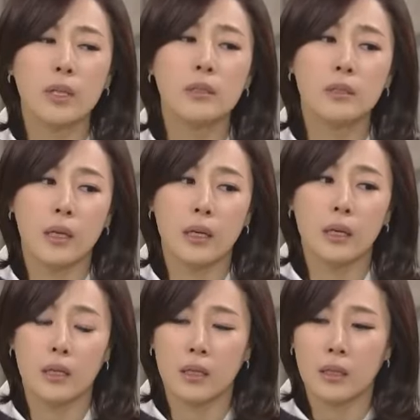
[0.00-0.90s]

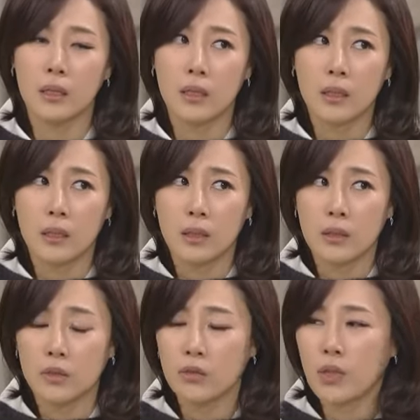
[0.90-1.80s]
했는데
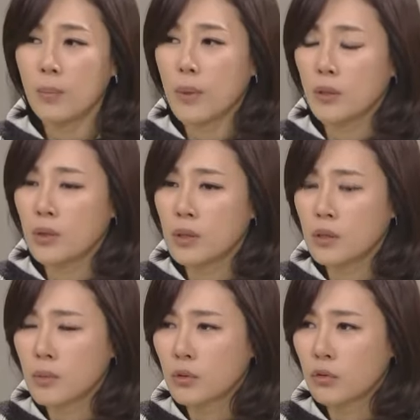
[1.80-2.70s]
준이 아빠가
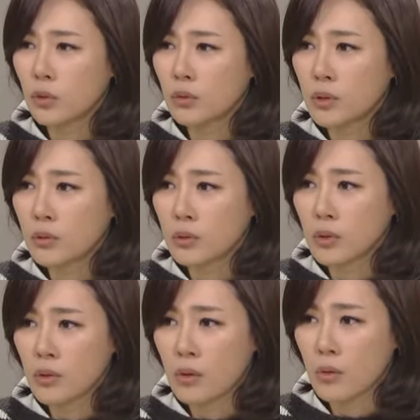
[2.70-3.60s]
퇴직금에 눈독 들이고
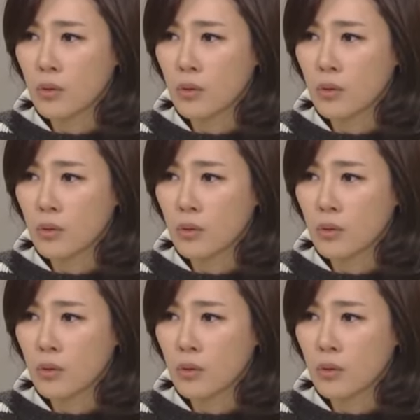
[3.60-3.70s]
있어서